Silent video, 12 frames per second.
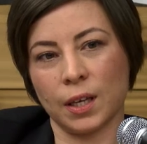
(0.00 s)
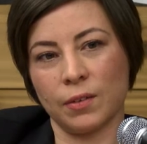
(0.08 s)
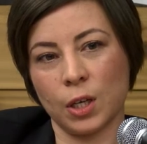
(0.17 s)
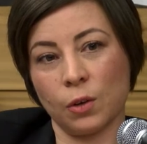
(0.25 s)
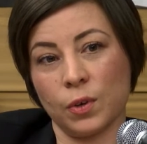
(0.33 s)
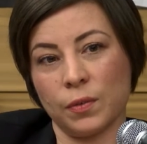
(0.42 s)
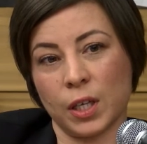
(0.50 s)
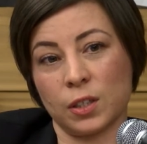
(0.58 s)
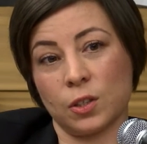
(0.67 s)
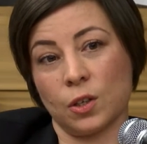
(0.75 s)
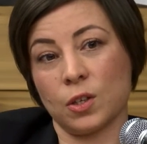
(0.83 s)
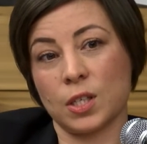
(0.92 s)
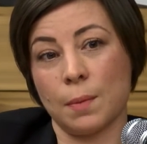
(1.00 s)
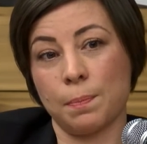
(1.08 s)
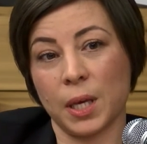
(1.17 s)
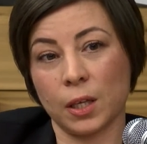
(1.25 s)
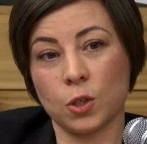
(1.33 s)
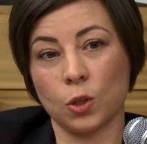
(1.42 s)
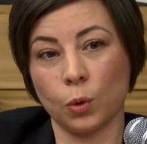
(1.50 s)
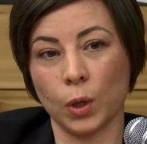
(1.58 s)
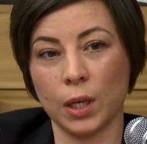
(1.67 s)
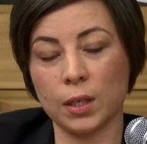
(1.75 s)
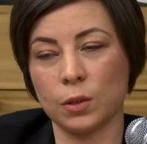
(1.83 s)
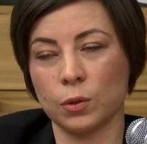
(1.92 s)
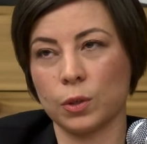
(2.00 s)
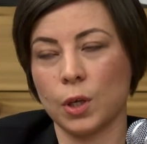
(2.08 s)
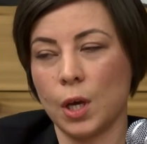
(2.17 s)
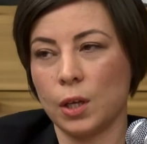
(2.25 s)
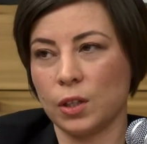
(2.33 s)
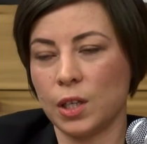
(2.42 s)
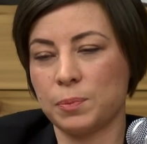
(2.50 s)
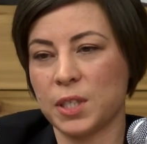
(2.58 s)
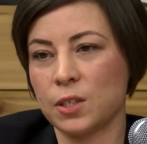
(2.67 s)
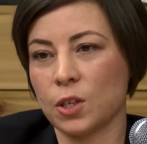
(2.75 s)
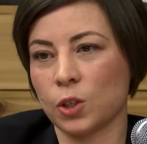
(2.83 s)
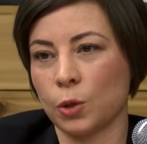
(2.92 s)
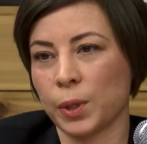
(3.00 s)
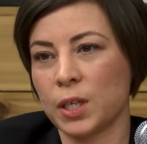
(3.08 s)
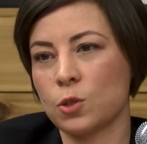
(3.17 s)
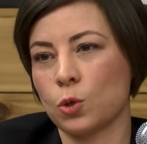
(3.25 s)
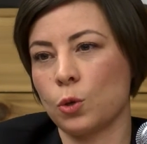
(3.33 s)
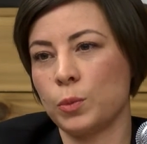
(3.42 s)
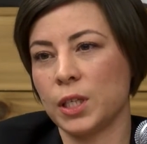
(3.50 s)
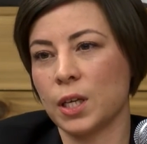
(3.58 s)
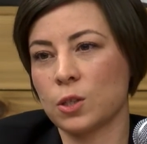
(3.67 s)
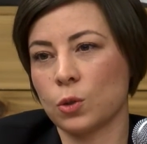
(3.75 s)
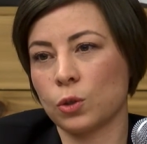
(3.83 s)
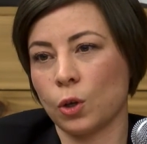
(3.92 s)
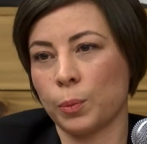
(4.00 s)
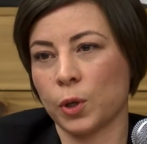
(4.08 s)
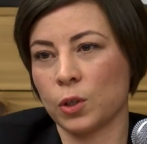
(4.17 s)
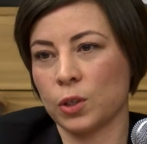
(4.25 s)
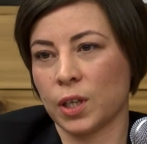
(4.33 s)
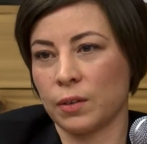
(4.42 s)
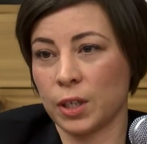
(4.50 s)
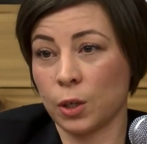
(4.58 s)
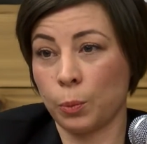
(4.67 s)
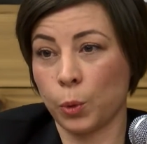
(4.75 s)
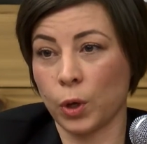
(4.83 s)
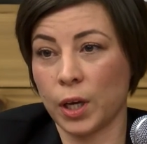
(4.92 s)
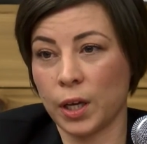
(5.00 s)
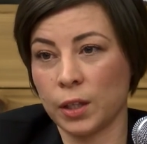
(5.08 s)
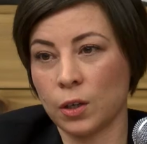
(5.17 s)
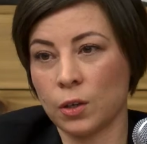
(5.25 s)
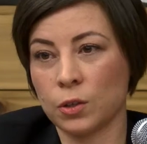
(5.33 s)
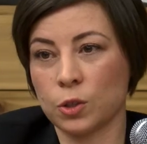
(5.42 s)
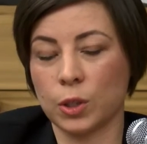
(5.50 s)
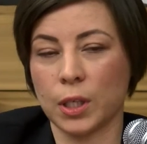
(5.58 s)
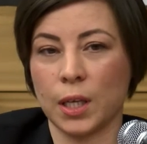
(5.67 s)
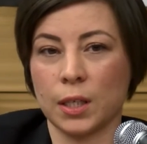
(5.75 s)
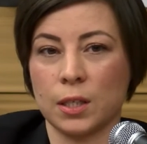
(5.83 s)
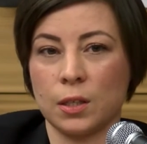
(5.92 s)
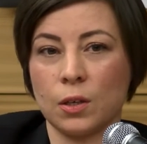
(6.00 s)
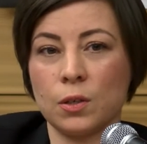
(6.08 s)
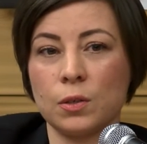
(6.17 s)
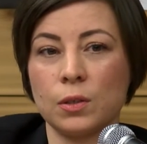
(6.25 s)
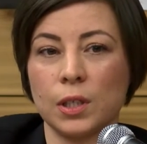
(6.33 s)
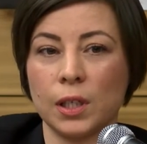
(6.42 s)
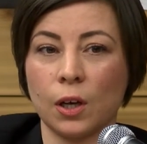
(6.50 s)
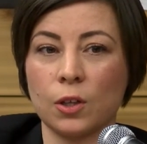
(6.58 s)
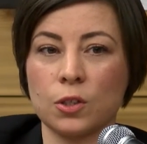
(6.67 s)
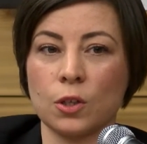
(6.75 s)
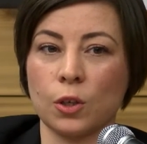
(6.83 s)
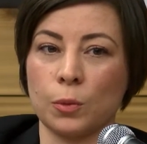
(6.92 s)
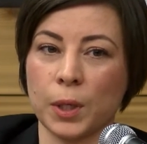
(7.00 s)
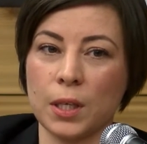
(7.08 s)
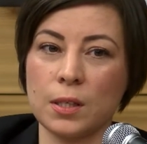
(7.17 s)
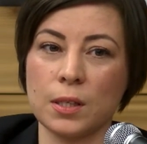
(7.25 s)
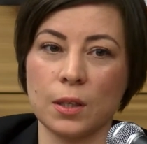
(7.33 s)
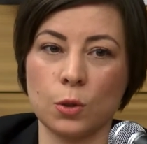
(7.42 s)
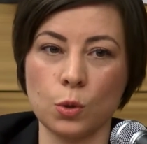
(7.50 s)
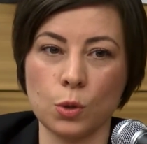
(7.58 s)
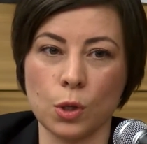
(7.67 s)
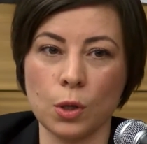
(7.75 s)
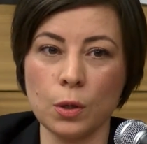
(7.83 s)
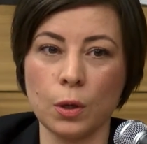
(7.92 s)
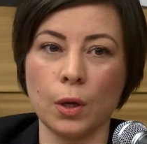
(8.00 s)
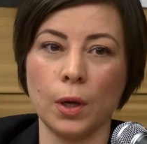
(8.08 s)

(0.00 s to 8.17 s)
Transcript: travailleurs vont avoir tendance à perdre ce droit-là. Donc, les petites entreprises ont l'obligation de reprendre le travailleur pour un an suite à l'accident. Les grandes entreprises, c'est deux ans.